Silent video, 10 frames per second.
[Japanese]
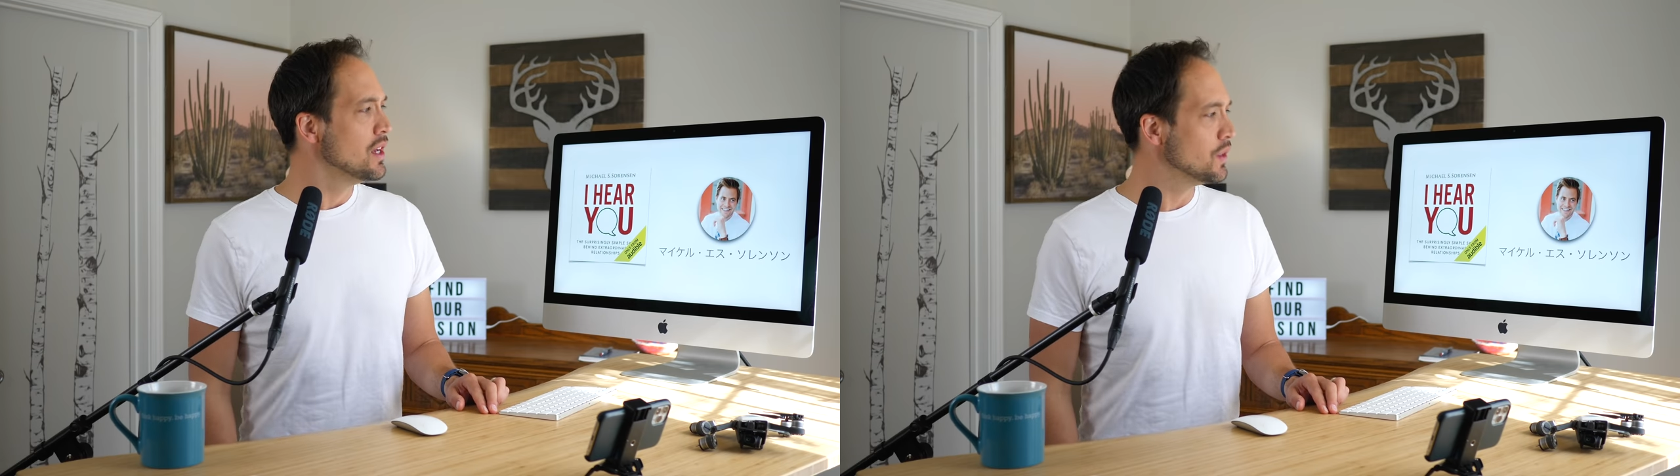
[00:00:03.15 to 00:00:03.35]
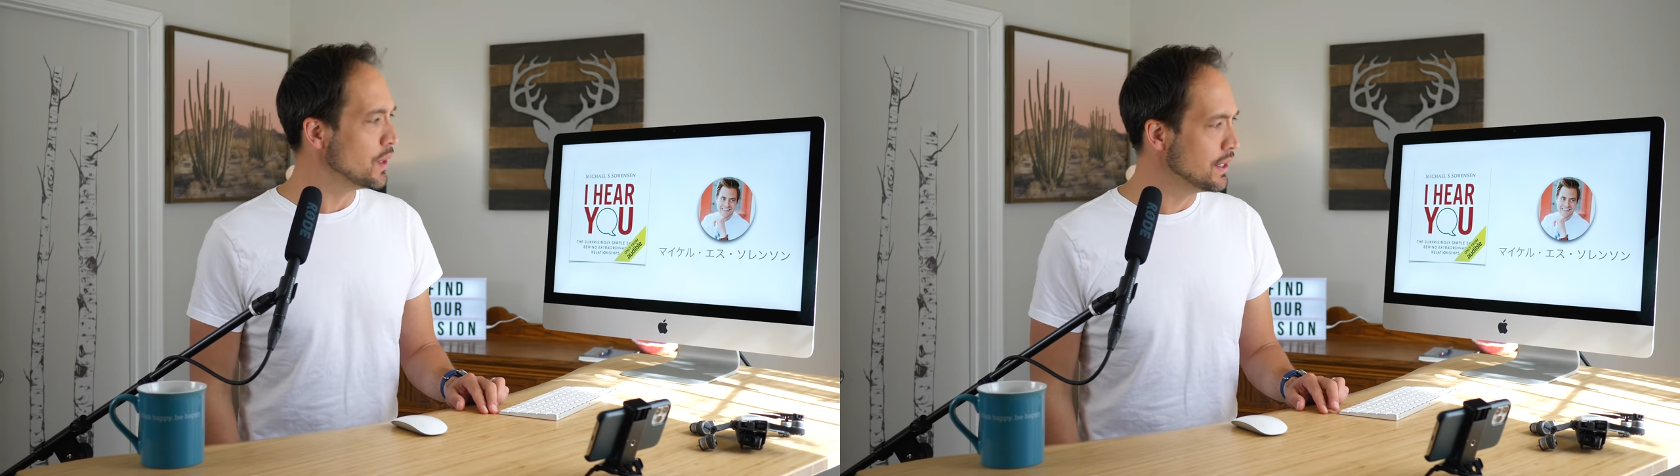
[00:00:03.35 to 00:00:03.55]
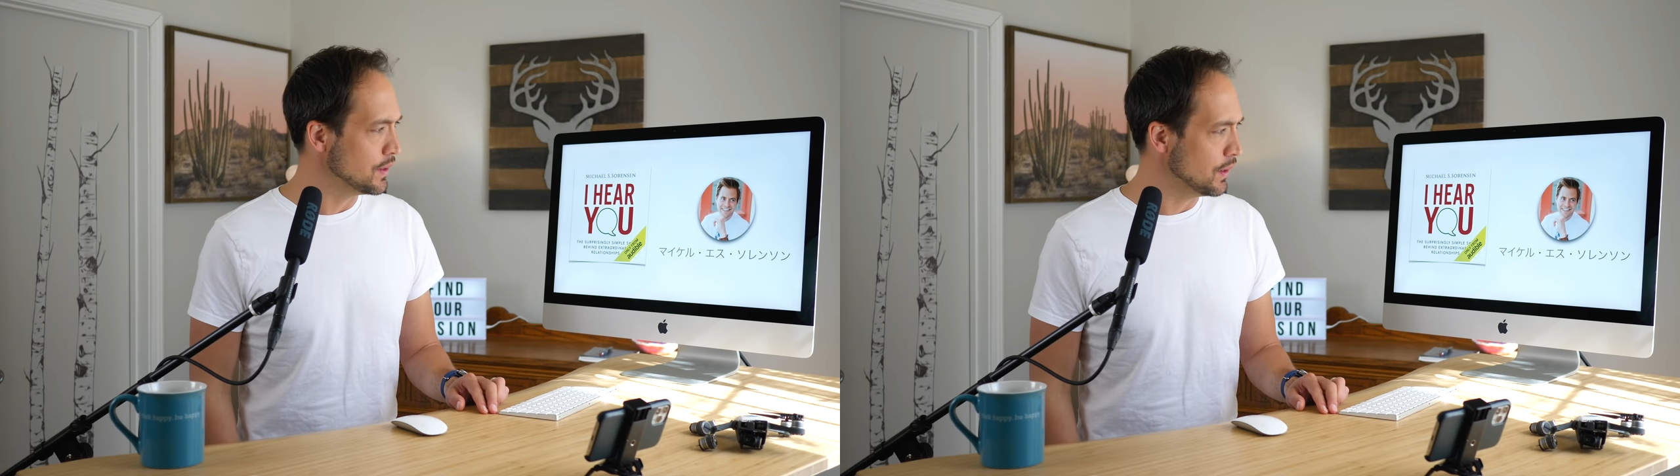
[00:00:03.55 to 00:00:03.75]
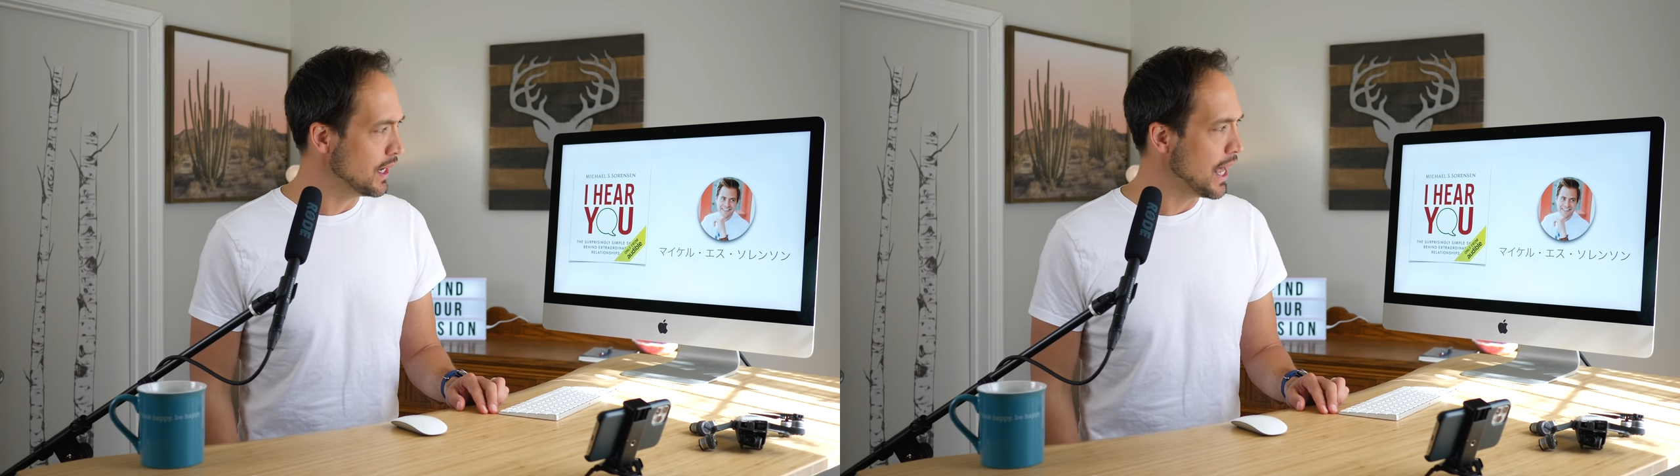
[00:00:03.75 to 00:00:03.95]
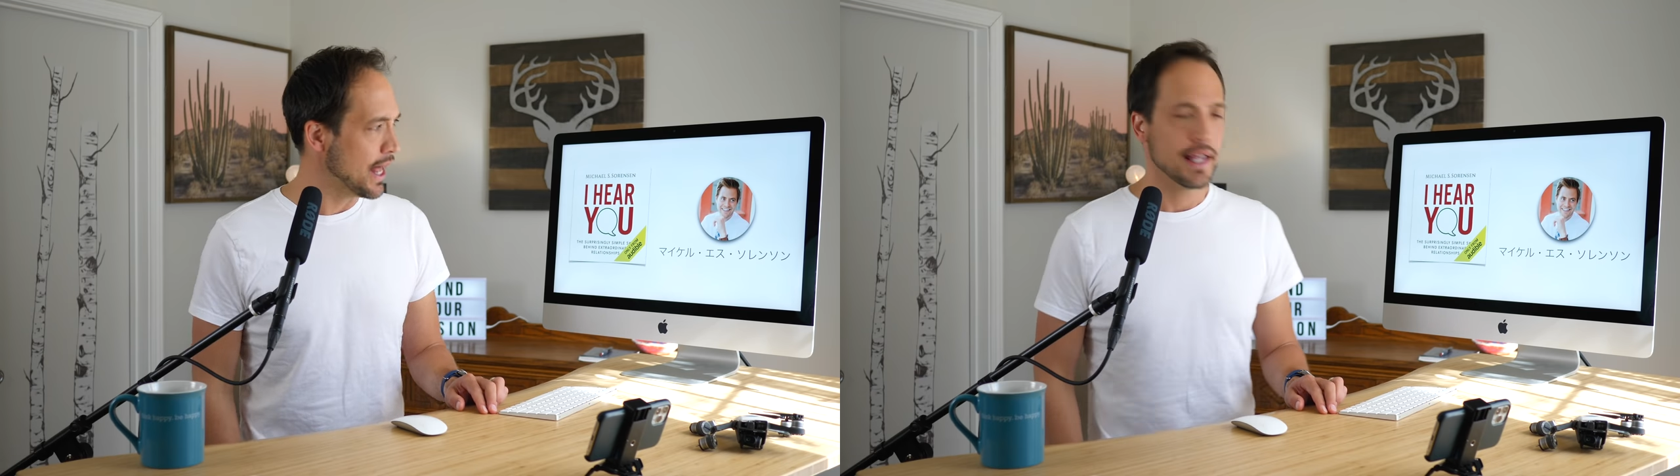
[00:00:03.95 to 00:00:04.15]

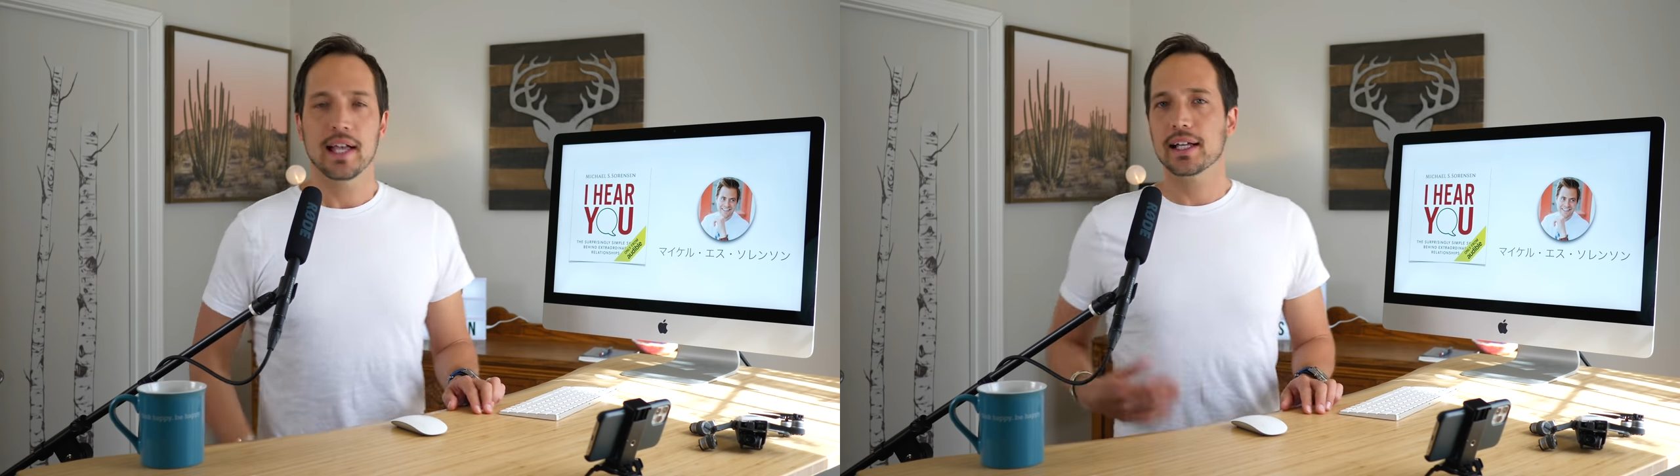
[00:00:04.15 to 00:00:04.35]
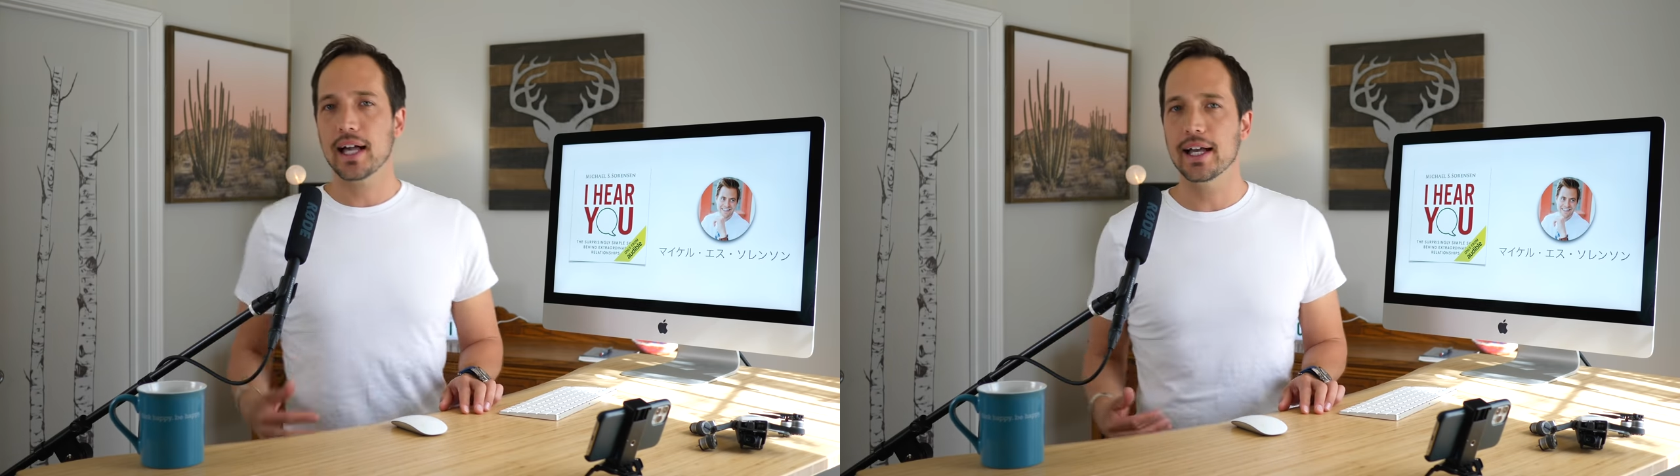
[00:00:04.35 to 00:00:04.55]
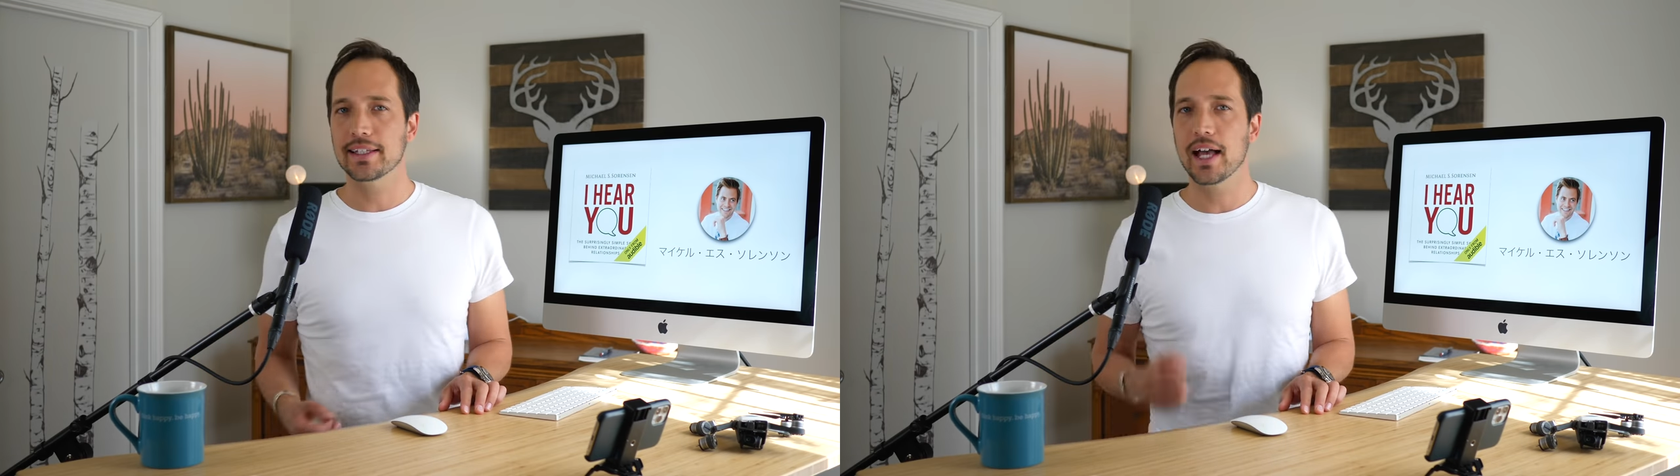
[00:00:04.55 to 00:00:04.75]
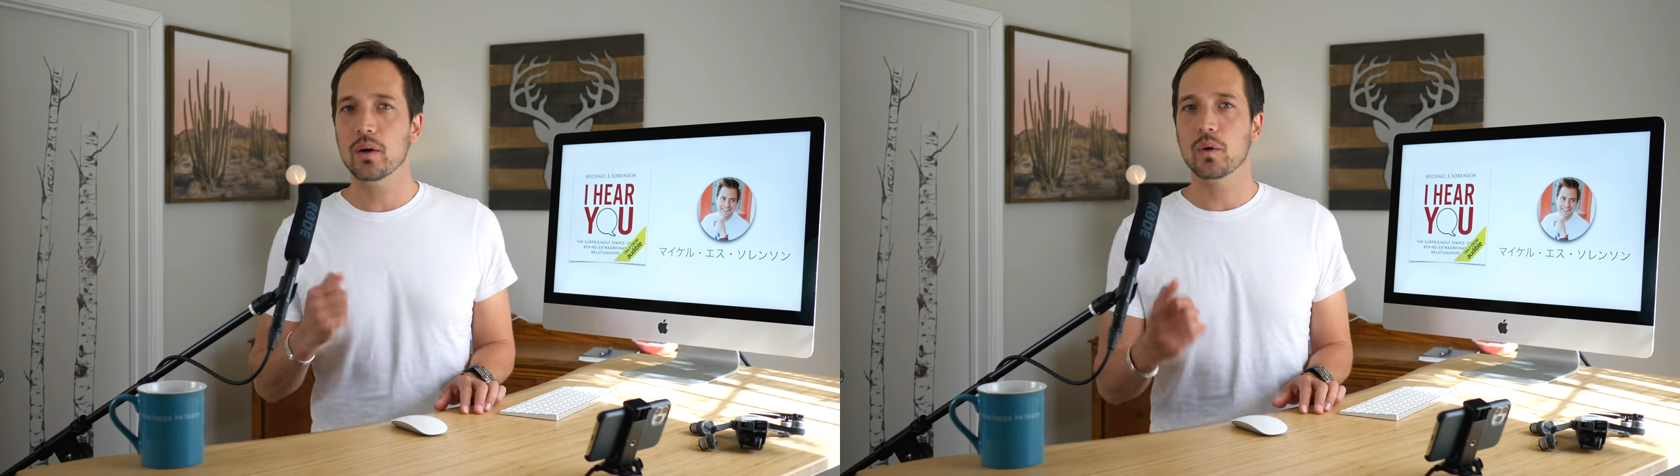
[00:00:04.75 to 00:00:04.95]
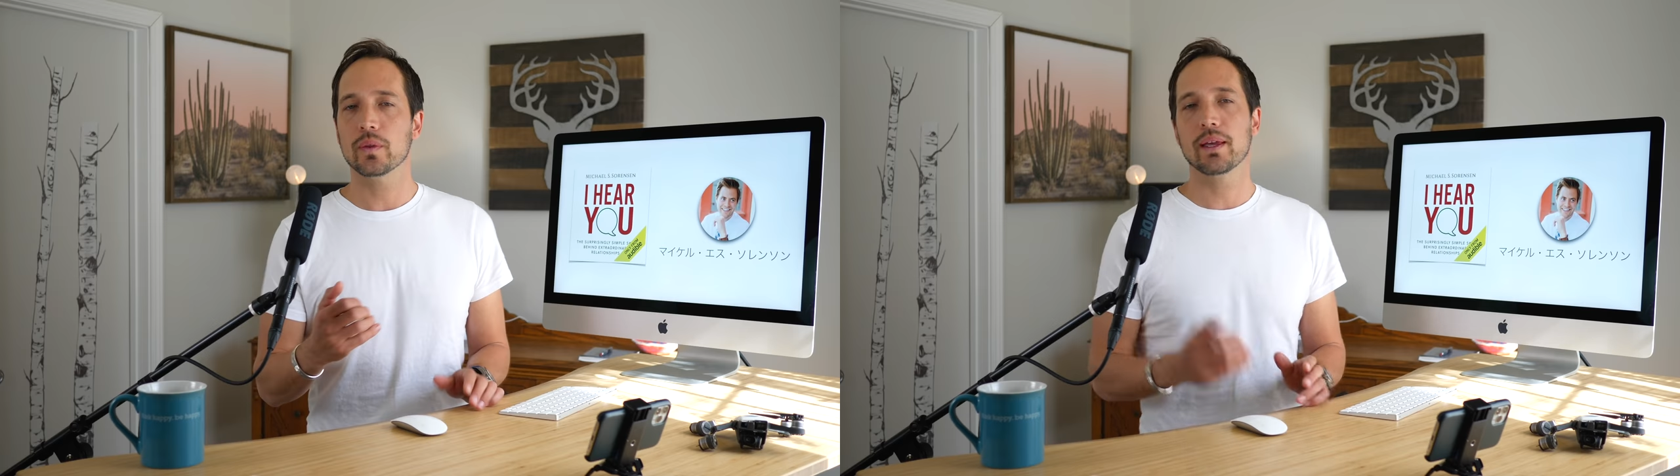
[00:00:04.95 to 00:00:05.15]
ソレンソンが書い
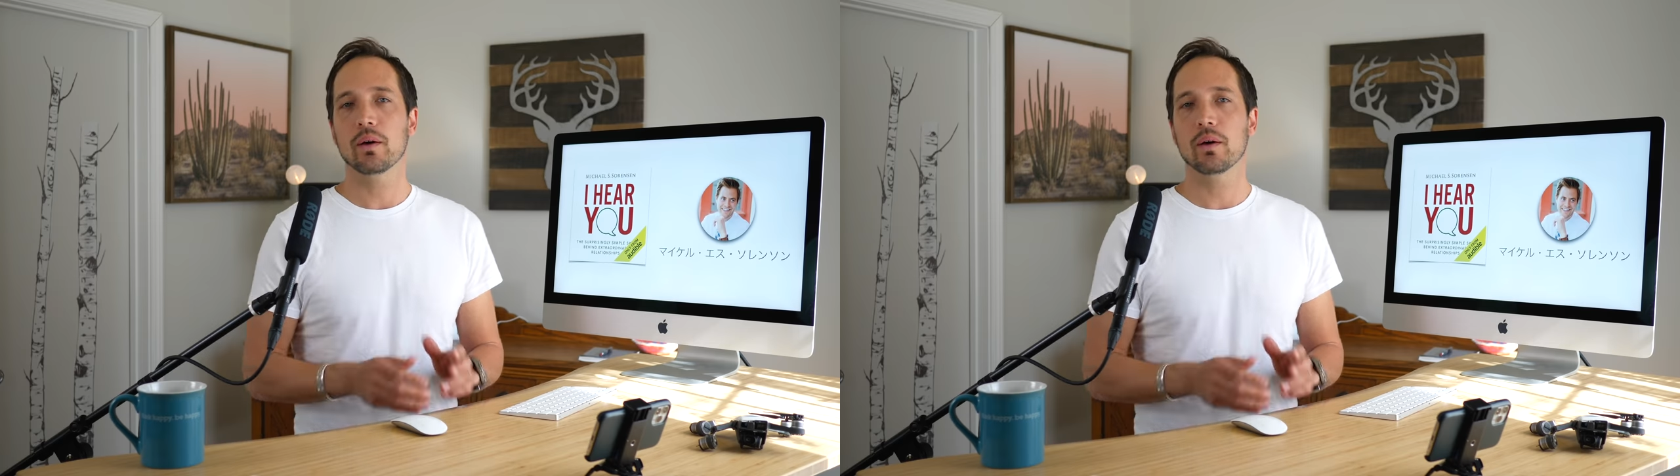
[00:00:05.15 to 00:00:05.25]
た本で、